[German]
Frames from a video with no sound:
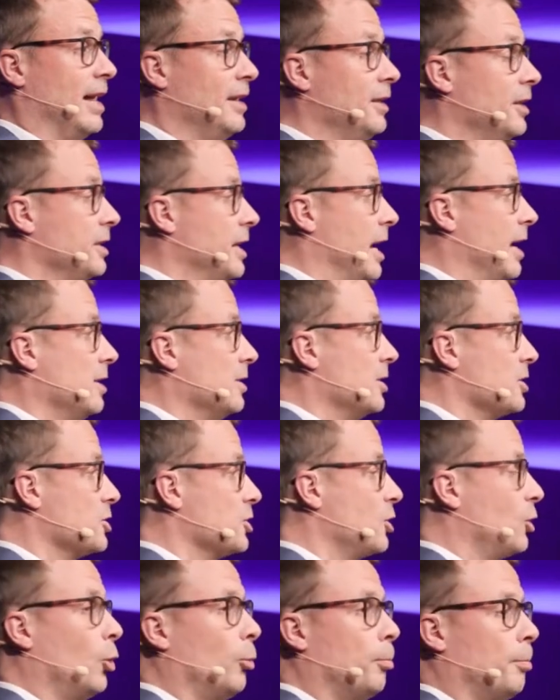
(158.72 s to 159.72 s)
anderen
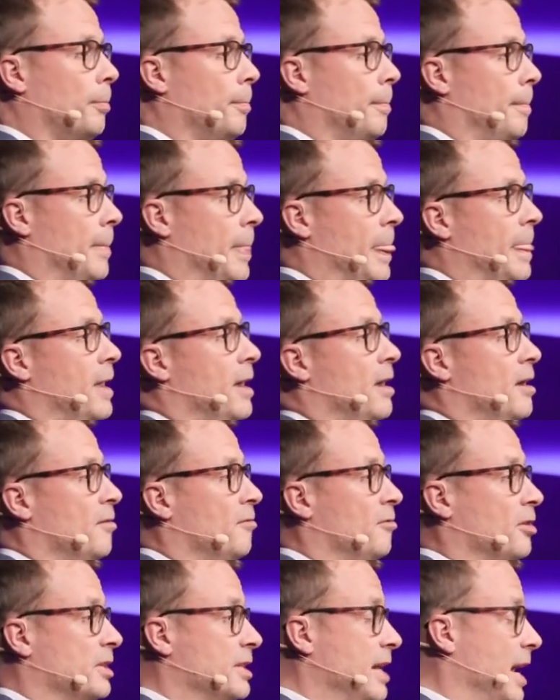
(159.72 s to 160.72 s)
Altersgruppen
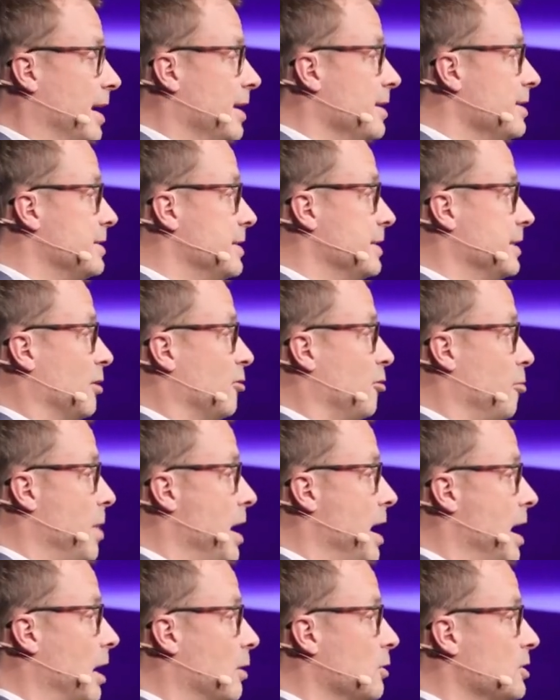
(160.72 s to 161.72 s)
verteilen sich auf
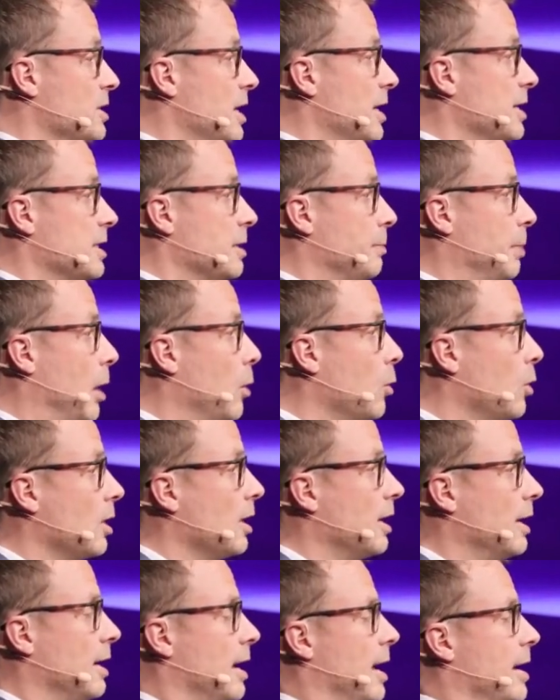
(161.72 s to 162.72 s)
mehr Haushalte,
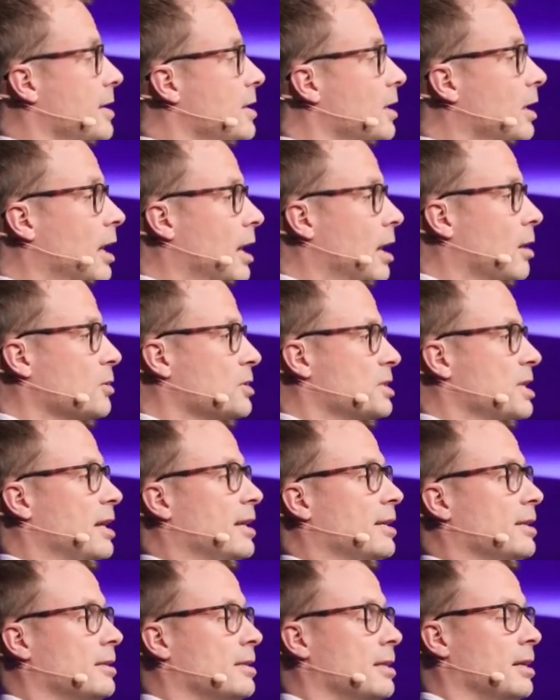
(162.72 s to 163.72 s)
brauchen kleinere
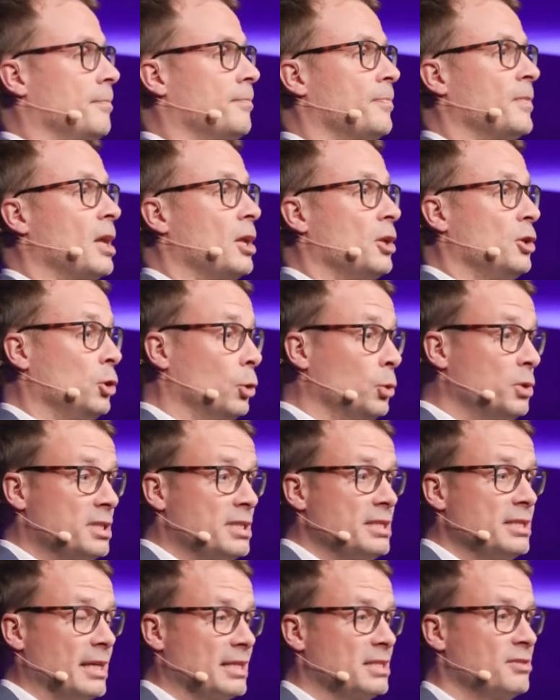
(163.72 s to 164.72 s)
Haushalte,
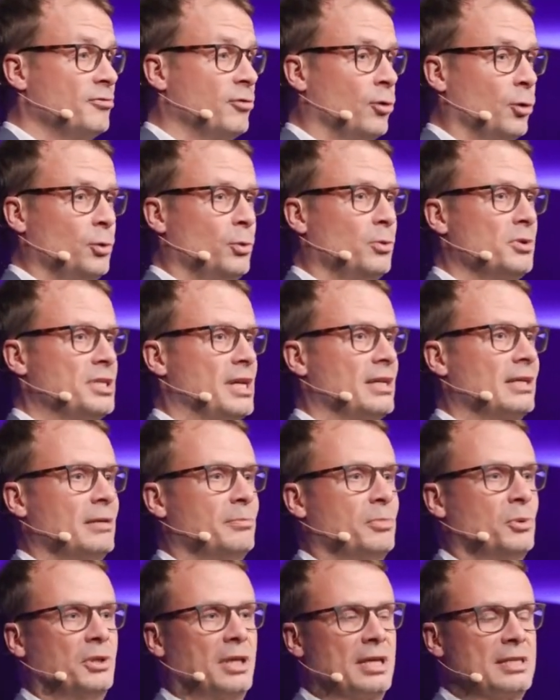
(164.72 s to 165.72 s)
nutzen das
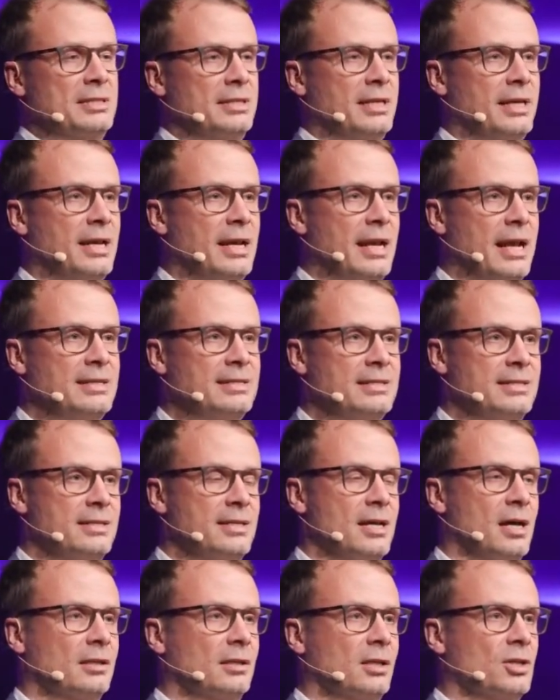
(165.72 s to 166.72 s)
Wohnungsangebot, das in den letzten
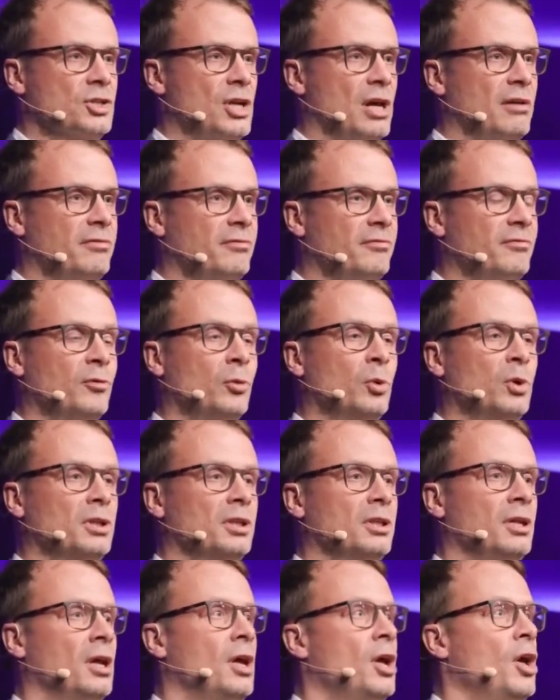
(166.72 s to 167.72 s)
Jahren geschaffen
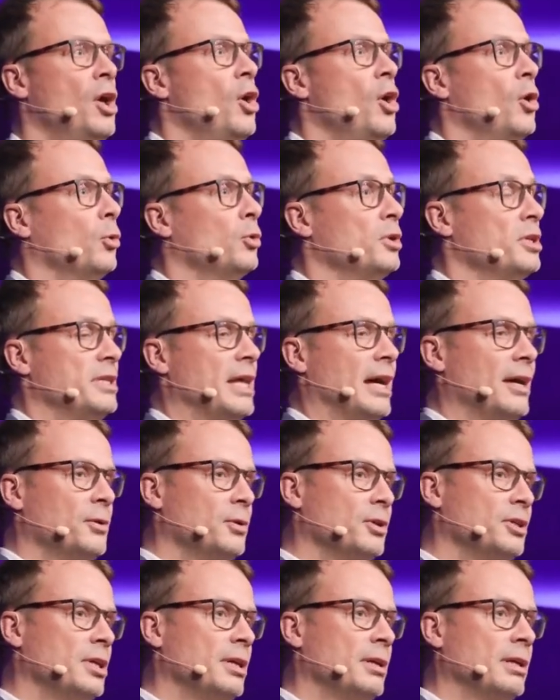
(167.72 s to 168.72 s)
wurde. Und
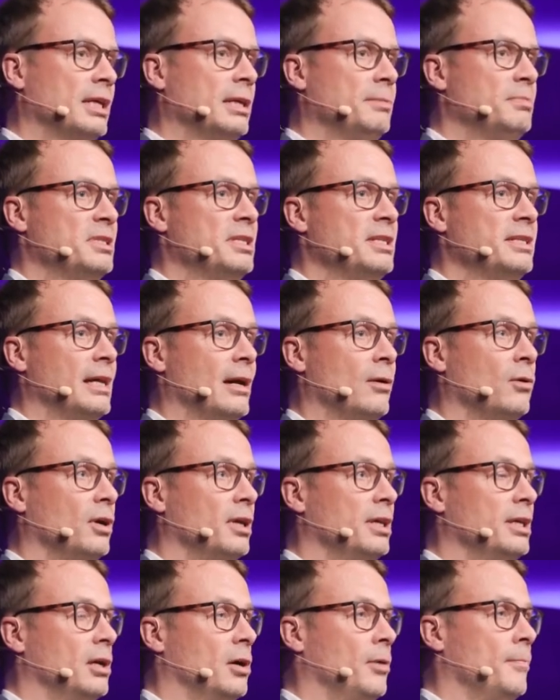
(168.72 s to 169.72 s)
dadurch gibt sich auch
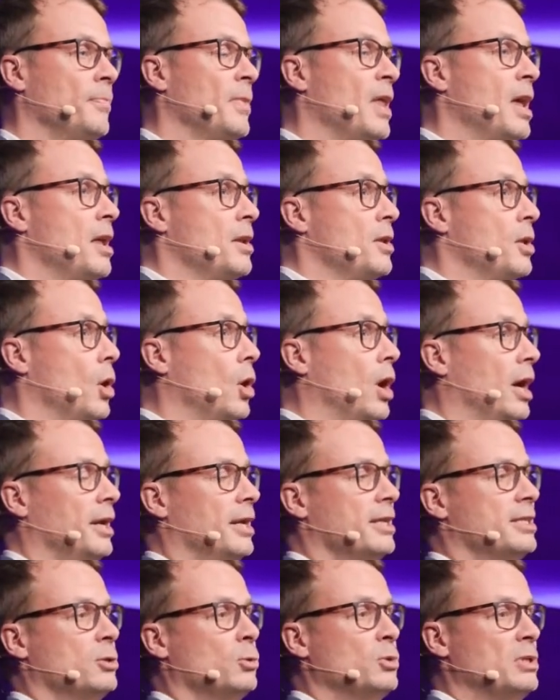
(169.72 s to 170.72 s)
hier noch
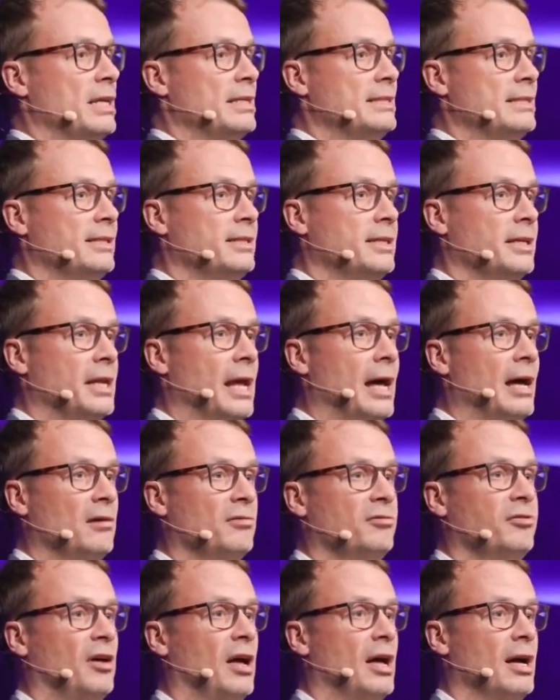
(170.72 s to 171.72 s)
eine zusätzliche
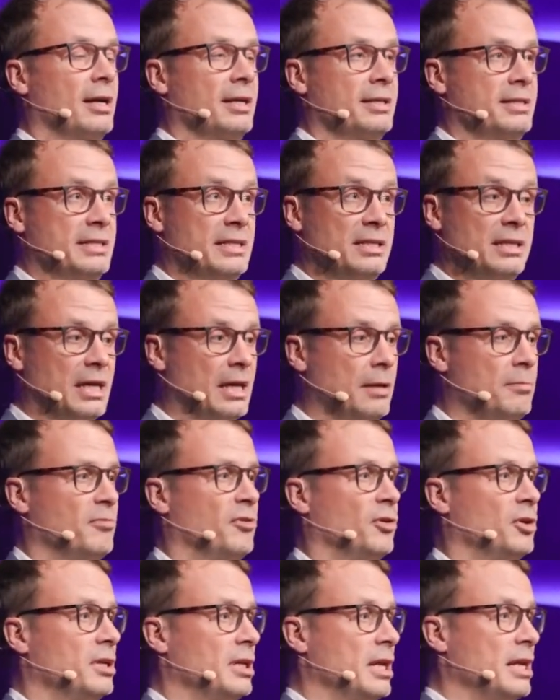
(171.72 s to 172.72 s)
Nachfrage, die eben
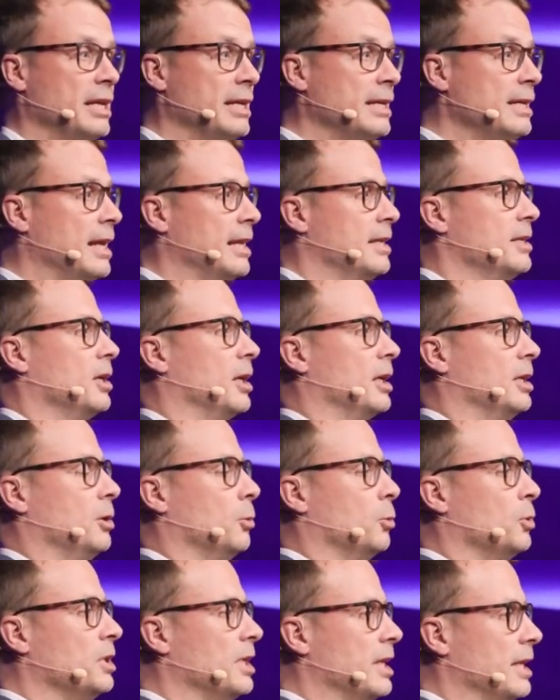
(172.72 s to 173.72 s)
von den Inländerinnen
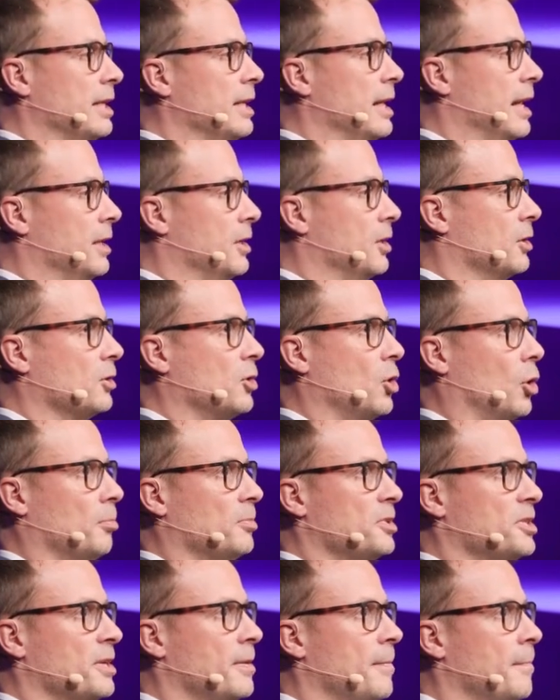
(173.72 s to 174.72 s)
und Inländern
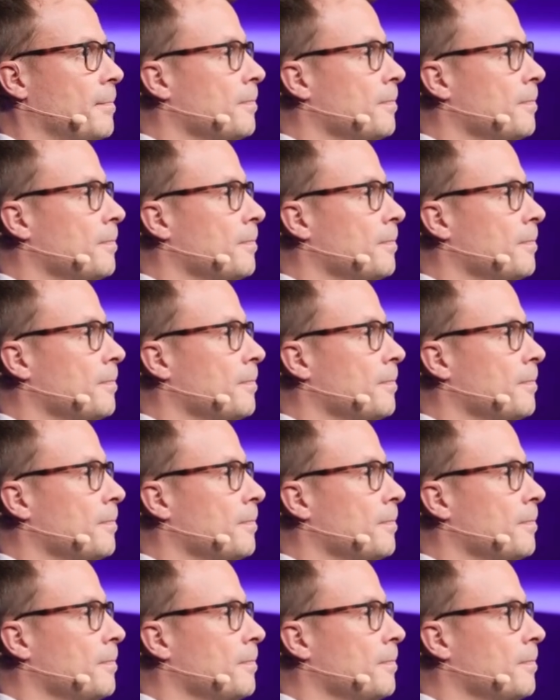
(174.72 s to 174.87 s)
kommt.